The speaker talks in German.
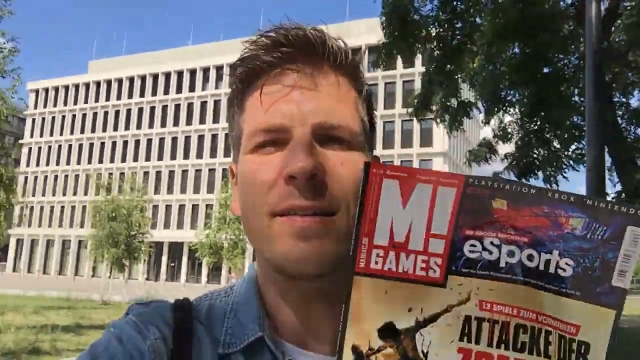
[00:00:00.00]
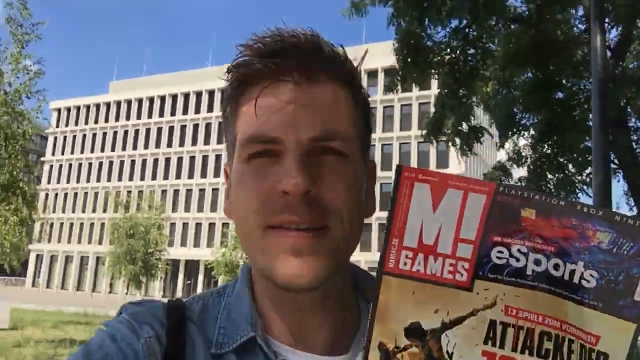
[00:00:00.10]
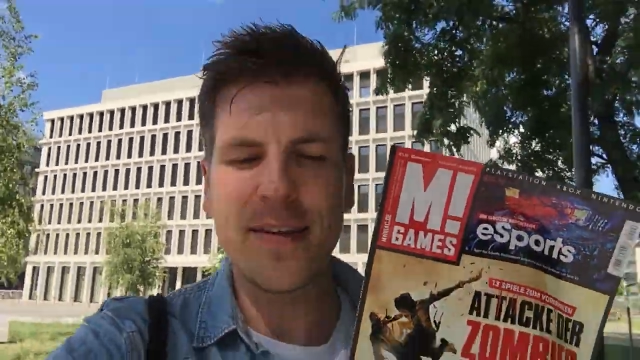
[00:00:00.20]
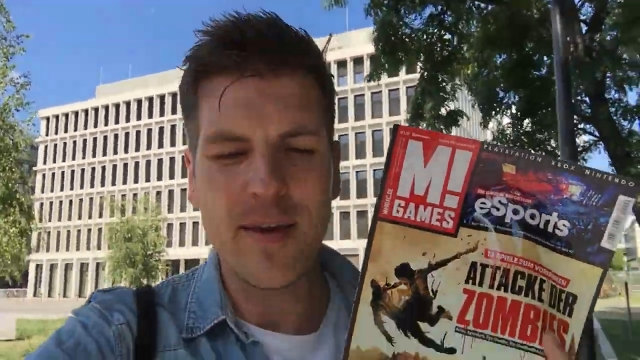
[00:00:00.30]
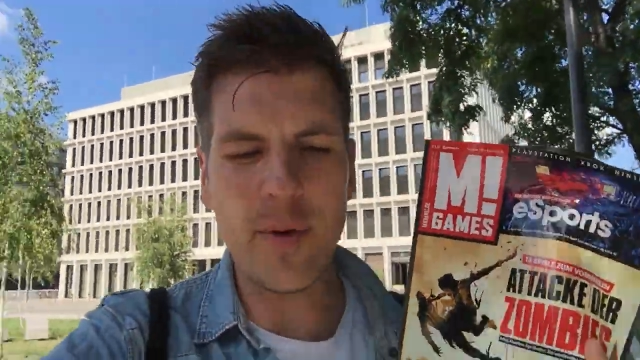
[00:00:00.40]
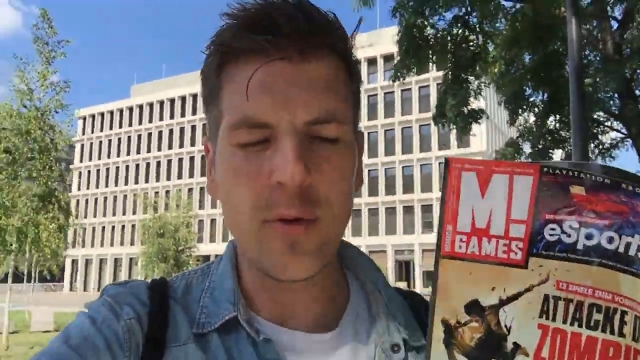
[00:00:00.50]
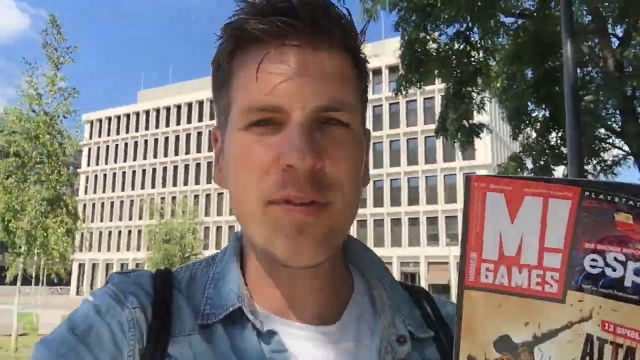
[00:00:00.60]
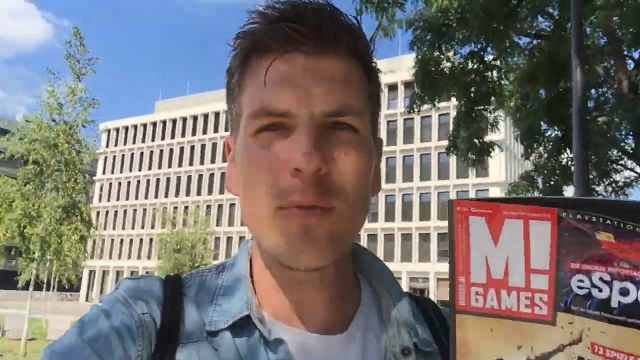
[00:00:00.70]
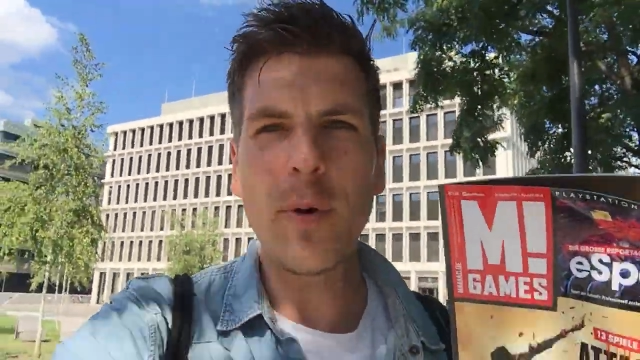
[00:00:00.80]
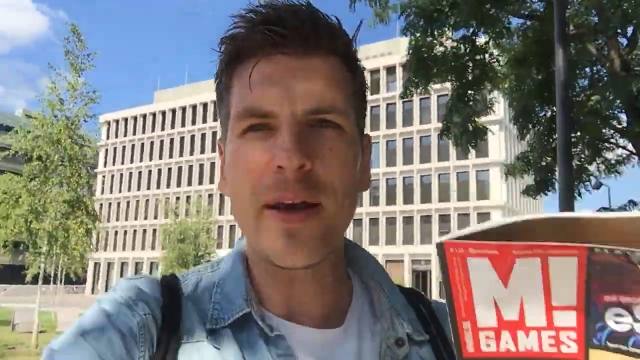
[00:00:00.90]
tatsächlich immer noch
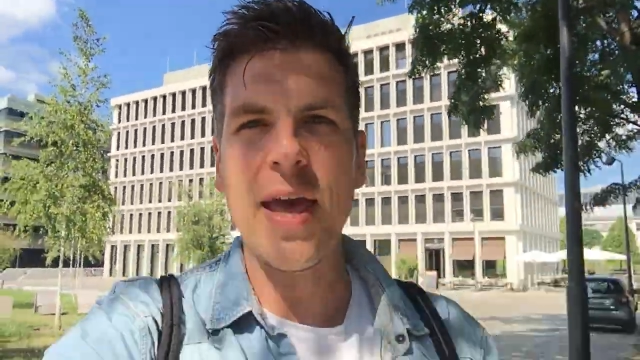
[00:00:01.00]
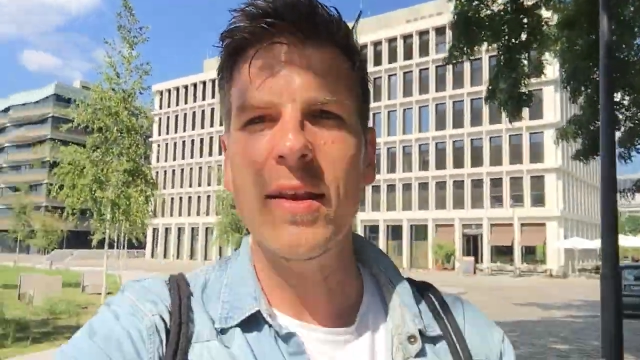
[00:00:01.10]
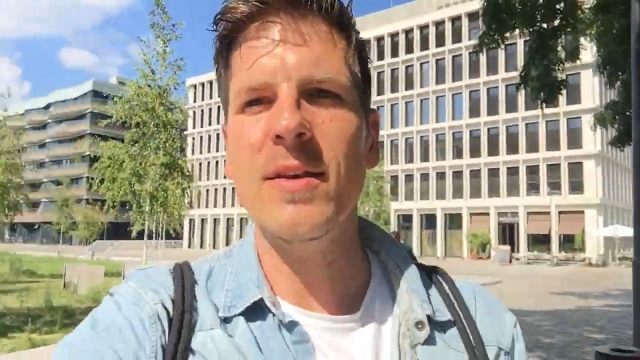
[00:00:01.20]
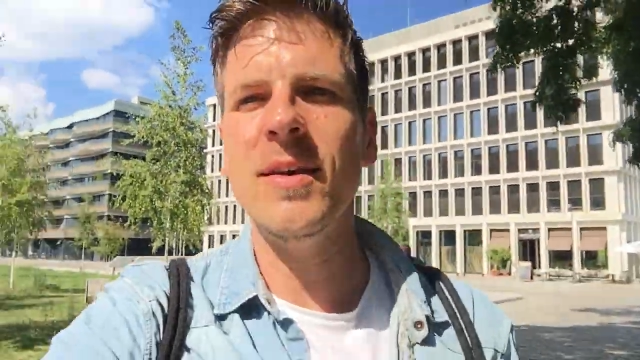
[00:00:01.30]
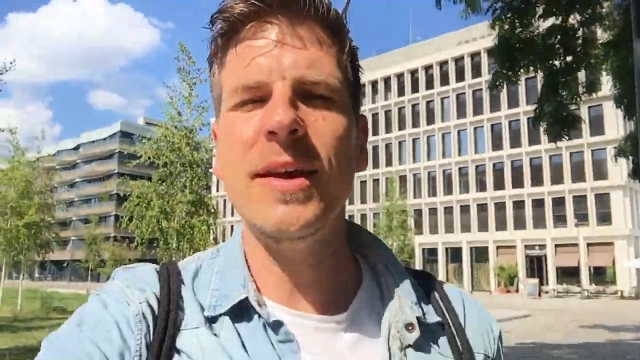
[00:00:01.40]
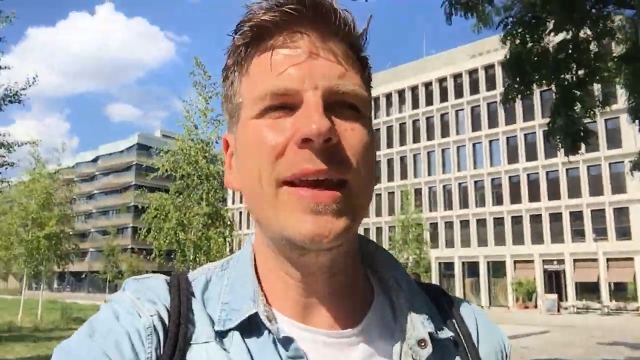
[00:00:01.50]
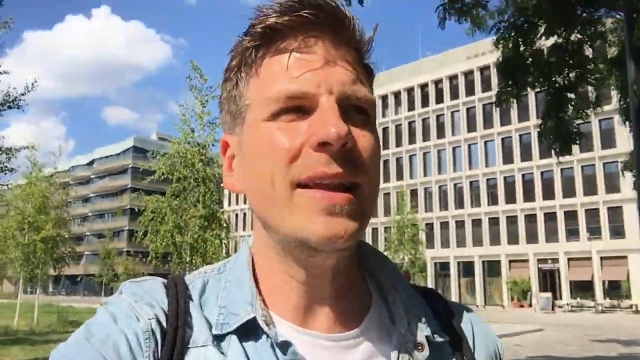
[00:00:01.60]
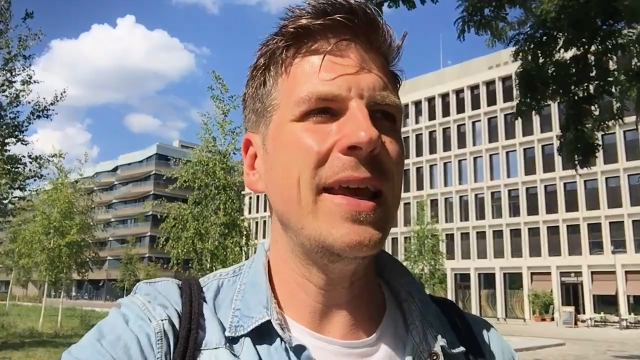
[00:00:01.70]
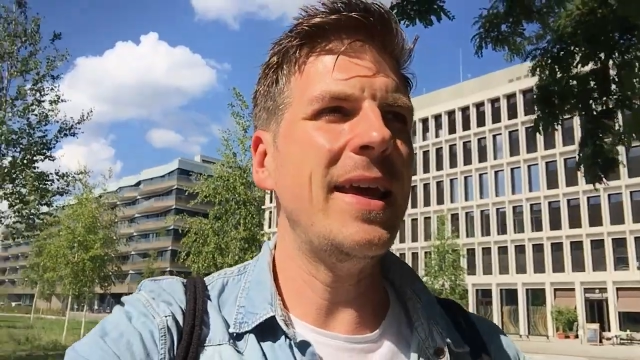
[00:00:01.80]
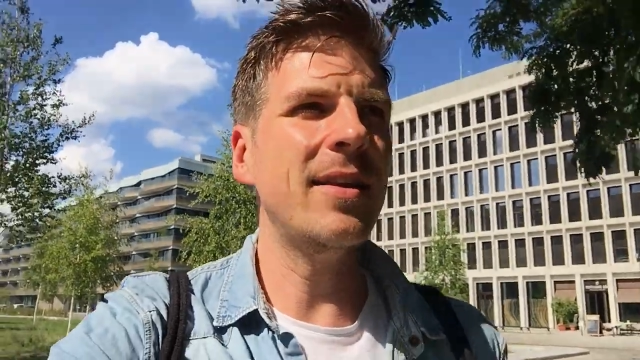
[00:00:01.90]
super gerne
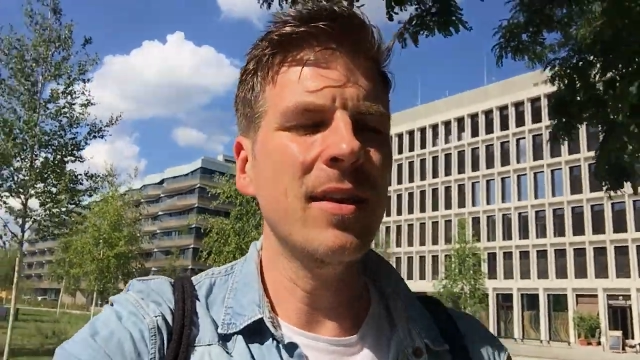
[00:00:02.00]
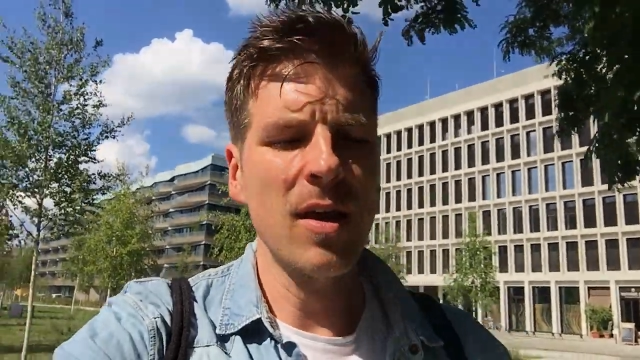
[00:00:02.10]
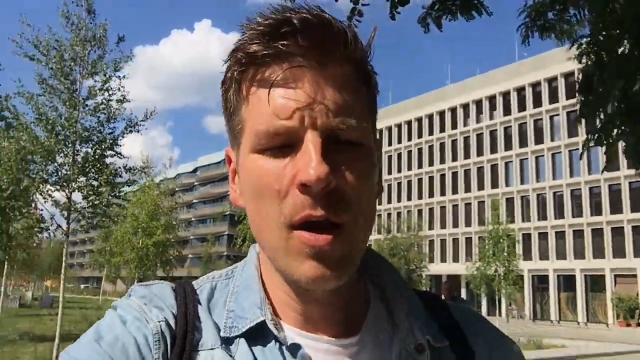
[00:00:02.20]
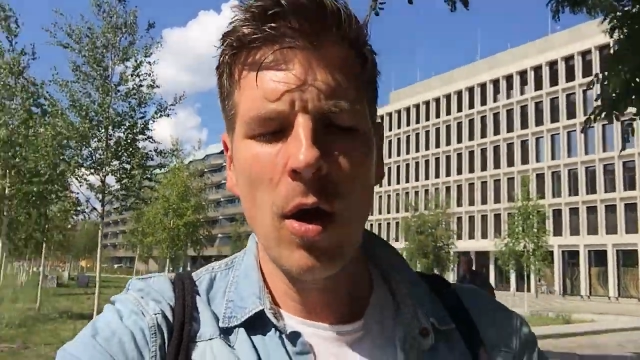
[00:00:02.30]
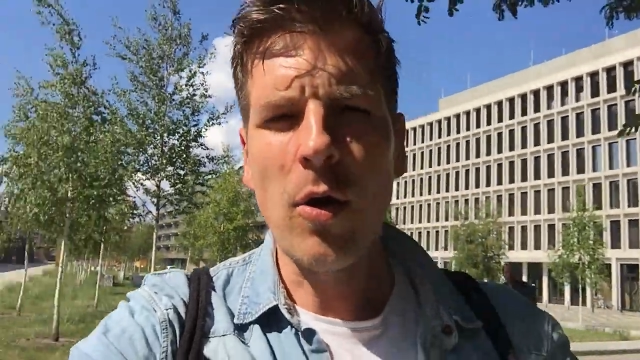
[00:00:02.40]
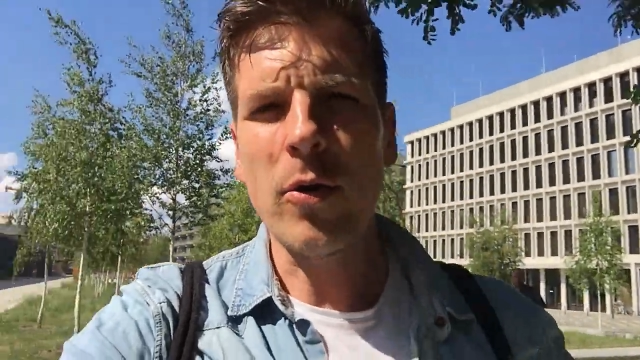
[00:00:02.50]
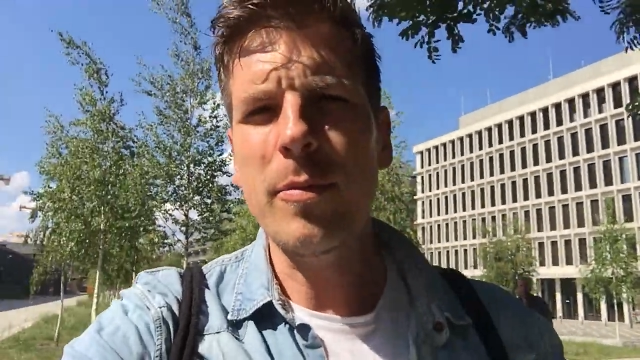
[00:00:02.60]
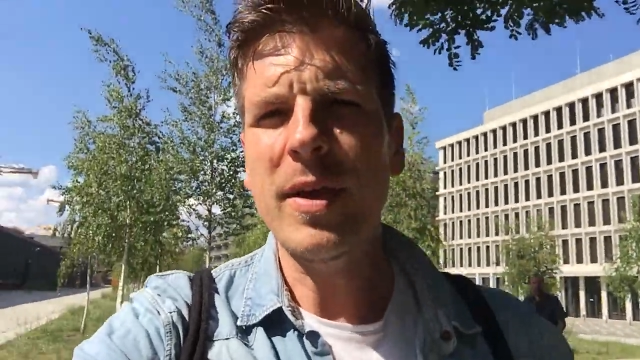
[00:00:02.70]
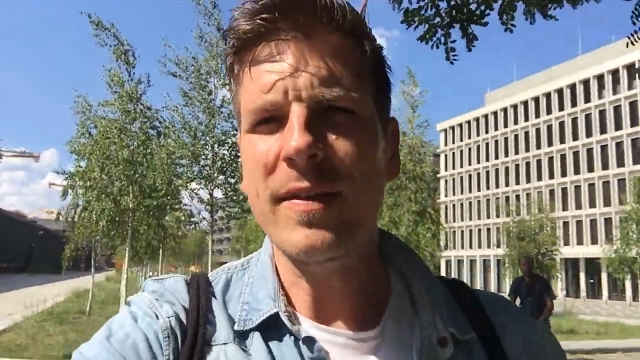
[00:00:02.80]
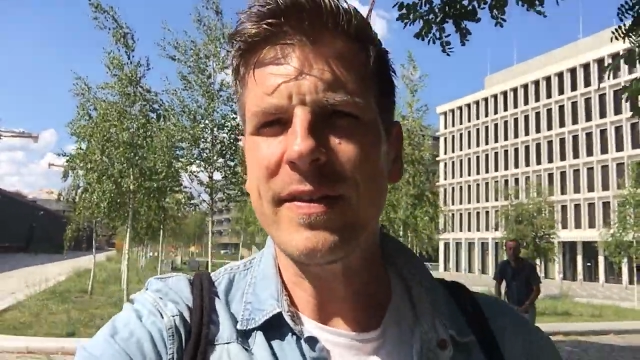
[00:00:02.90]
hingehen und mir